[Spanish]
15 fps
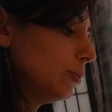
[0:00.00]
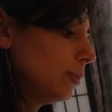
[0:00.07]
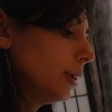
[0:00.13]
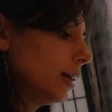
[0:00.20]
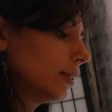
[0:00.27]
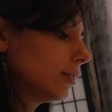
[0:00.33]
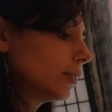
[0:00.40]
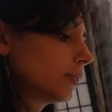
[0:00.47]

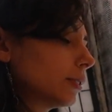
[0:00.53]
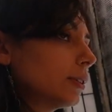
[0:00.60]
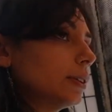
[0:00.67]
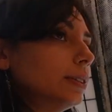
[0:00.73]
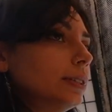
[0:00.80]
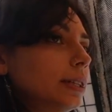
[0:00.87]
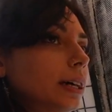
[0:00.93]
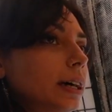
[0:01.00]
Luego
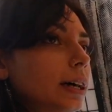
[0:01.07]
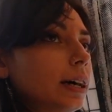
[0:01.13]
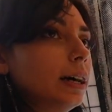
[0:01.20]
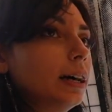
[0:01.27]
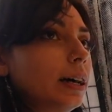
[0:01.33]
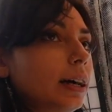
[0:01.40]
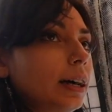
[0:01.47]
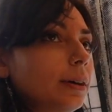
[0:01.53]
con 22
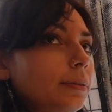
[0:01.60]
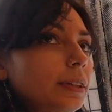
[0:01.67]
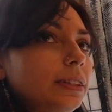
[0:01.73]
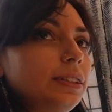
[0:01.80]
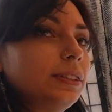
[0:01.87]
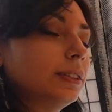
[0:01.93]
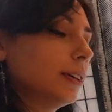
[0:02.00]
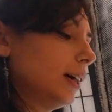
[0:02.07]

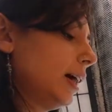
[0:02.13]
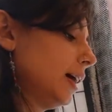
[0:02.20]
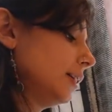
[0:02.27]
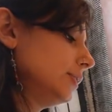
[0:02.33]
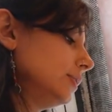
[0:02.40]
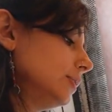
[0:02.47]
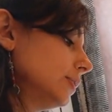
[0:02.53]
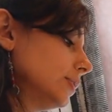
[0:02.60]
eh,
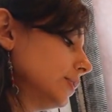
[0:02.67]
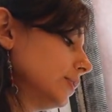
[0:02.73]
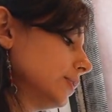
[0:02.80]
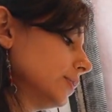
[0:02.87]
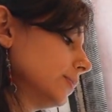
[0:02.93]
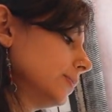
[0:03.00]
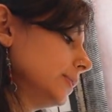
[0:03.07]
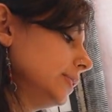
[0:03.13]

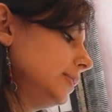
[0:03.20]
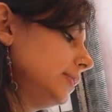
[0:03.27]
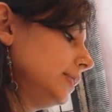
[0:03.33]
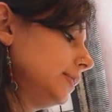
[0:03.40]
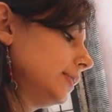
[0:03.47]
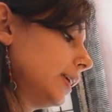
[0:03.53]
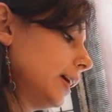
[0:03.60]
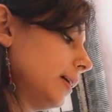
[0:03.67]
años,
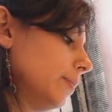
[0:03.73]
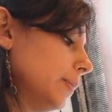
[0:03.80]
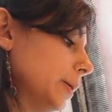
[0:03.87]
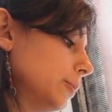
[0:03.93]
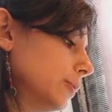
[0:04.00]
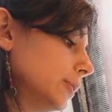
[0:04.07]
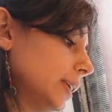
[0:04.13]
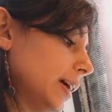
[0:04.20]
23,
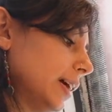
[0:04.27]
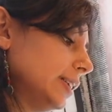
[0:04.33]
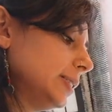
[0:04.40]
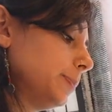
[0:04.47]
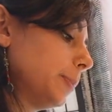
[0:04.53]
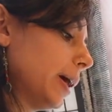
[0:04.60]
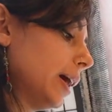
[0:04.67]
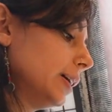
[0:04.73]
me mudé a
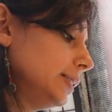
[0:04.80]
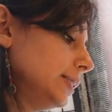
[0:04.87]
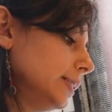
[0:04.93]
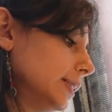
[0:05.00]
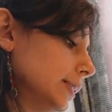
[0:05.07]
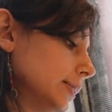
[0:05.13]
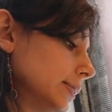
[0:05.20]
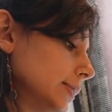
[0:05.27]

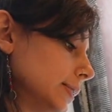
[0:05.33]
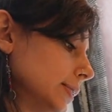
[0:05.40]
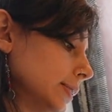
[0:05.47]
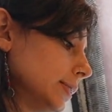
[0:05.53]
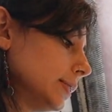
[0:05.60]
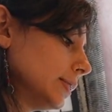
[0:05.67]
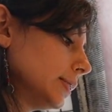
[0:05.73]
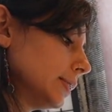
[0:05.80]
España.
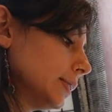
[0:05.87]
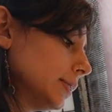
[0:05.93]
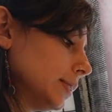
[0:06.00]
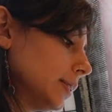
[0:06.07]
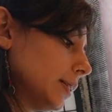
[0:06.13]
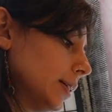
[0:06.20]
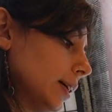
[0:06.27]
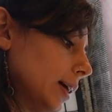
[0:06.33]

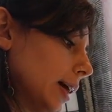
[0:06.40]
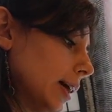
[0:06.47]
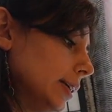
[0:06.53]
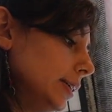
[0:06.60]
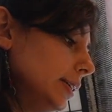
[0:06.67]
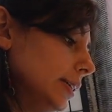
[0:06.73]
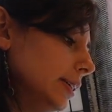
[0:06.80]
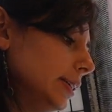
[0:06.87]

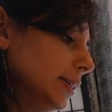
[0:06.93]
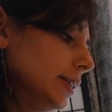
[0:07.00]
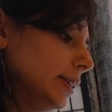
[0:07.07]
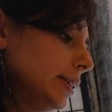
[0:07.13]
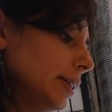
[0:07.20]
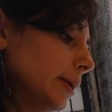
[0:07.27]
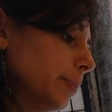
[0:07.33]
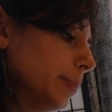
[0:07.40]

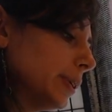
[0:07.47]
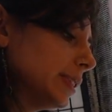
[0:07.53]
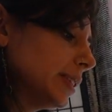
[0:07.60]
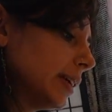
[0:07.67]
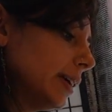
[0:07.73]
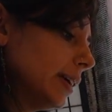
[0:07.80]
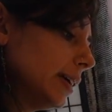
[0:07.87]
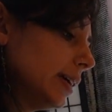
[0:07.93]
Ahí
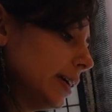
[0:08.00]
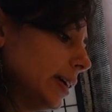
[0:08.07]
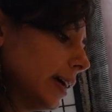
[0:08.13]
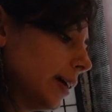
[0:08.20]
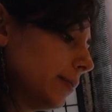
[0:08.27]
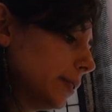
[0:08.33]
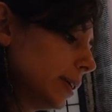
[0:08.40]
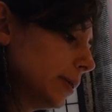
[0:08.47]
empecé
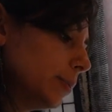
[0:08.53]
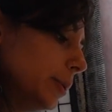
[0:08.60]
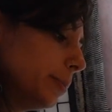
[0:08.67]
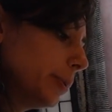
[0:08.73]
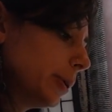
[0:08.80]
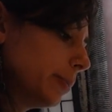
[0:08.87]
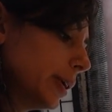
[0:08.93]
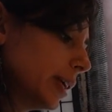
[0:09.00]
a abrir mi
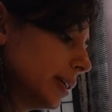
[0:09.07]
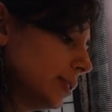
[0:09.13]
primer